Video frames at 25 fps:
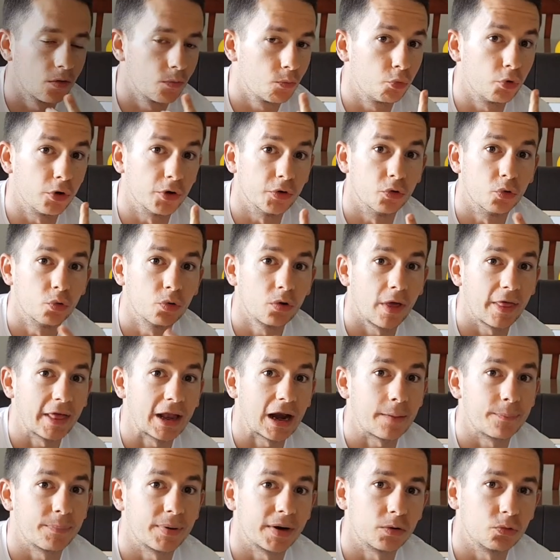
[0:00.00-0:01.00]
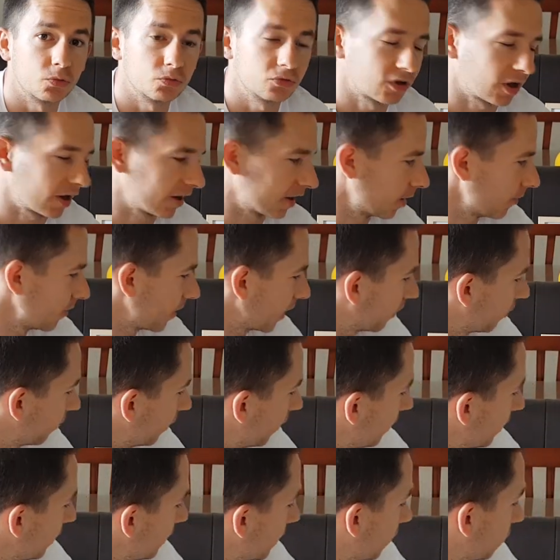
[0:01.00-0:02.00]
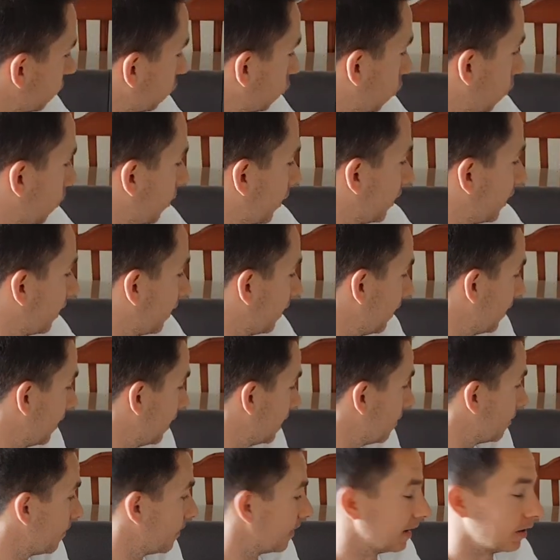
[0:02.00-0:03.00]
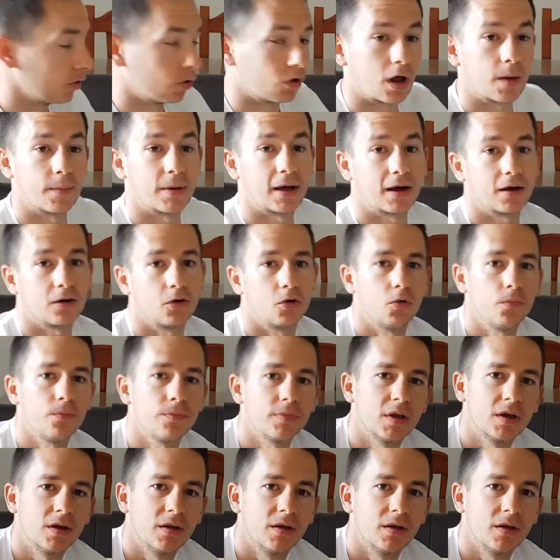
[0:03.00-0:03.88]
Bueno, una de las preguntas que me hacéis es sobre el melón amargo